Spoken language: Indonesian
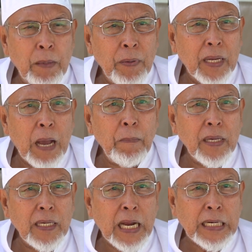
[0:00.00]
habibi
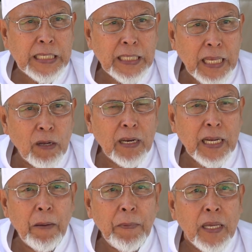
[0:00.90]
kami yang
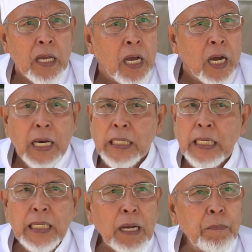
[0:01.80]
dicintai oleh kami,
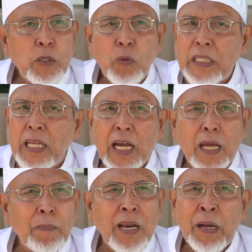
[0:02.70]
rasanya kami
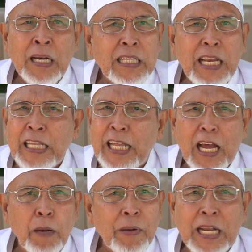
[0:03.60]
juga tidak akan pernah ngerti
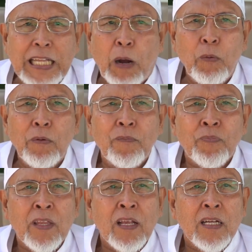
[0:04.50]
dan tidak akan pernah tahu